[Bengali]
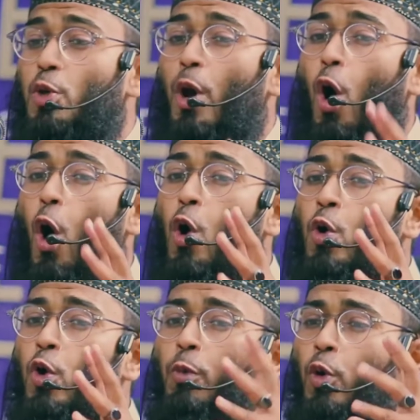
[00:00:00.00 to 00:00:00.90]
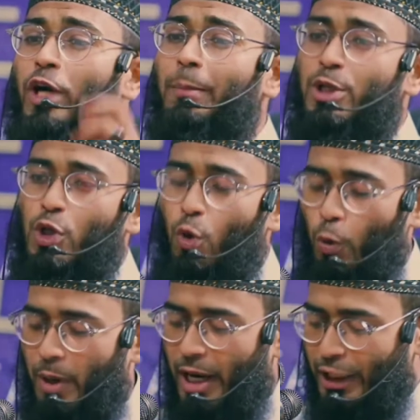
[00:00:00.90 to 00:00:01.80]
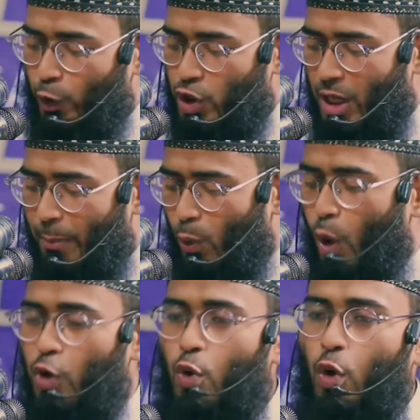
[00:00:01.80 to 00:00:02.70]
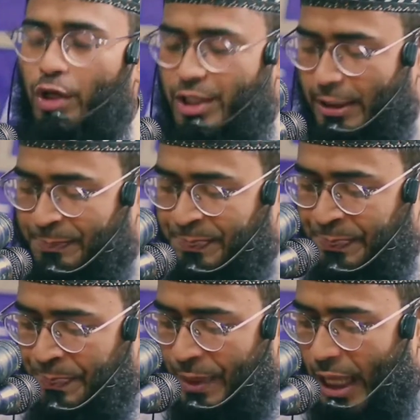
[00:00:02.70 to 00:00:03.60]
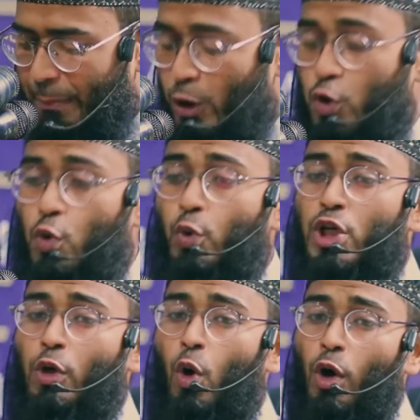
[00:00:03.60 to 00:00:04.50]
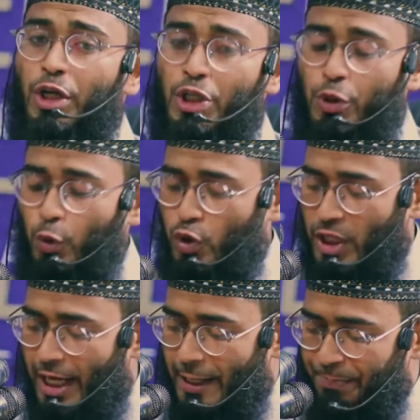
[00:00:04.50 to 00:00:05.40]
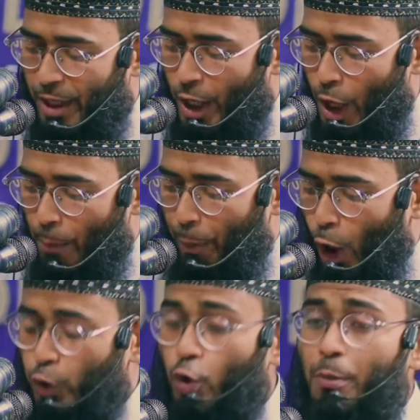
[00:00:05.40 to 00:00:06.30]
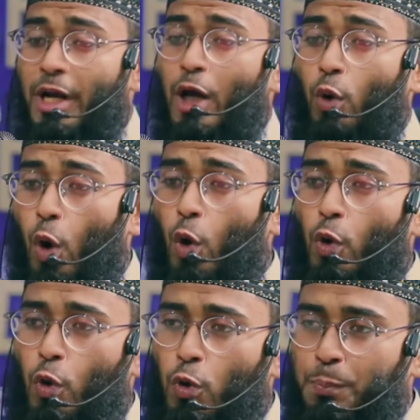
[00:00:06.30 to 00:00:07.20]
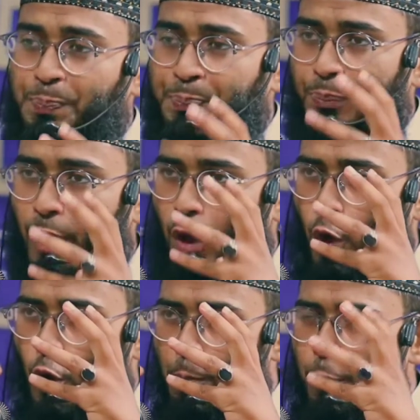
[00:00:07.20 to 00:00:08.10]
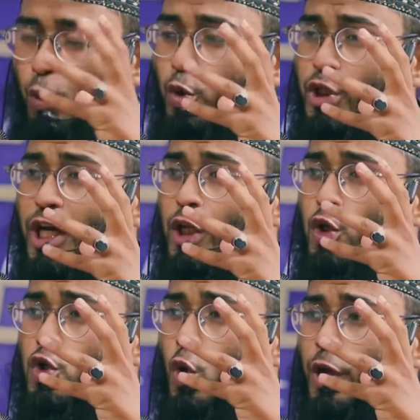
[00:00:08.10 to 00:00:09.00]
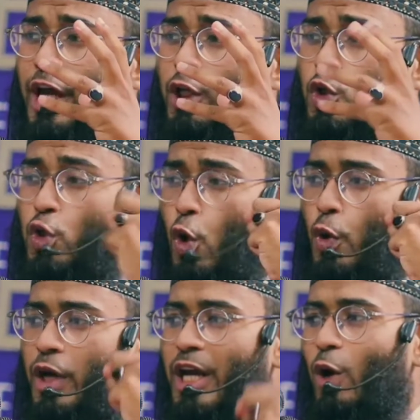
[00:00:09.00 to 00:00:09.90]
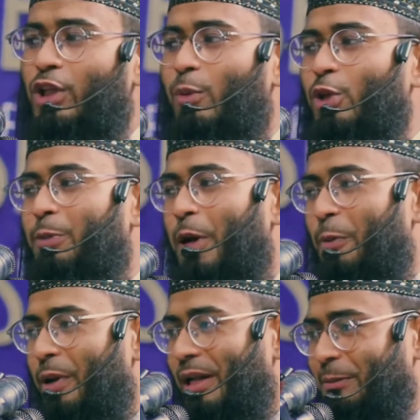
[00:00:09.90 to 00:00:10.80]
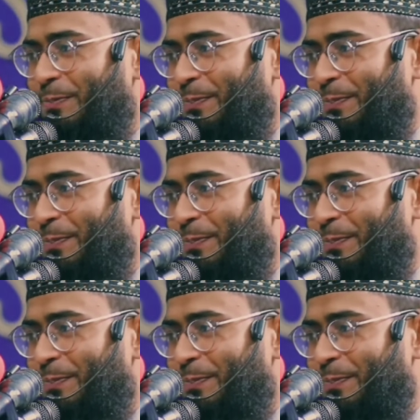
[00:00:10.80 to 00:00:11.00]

সময় অঙ্গভঙ্গি বেশি করবে না এটি হচ্ছে নাম্বার ওয়ান কোয়ালিটি নাম্বার টু যে কোয়ালিটি সেটি হচ্ছে এই ভদ্রমেয়েরা কখনো পুরুষের চোখে চোখ রেখে কথা বলতে পারবে না